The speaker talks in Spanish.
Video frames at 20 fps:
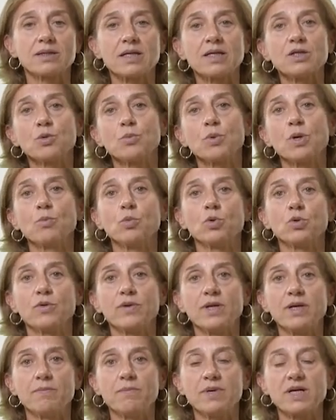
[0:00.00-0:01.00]
tanto por el mundo
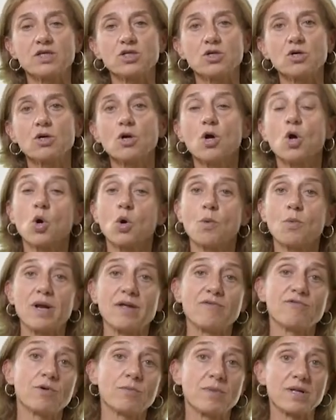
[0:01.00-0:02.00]
del inversor como
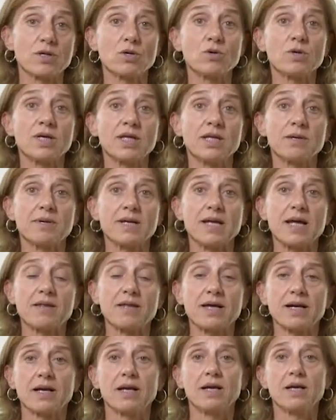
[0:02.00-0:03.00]
la información que debería
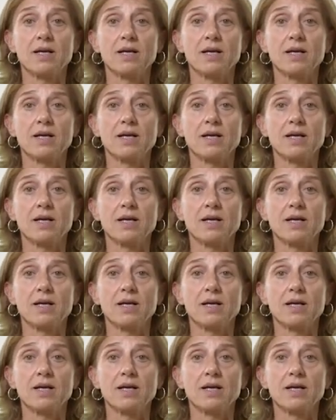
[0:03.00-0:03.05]
dar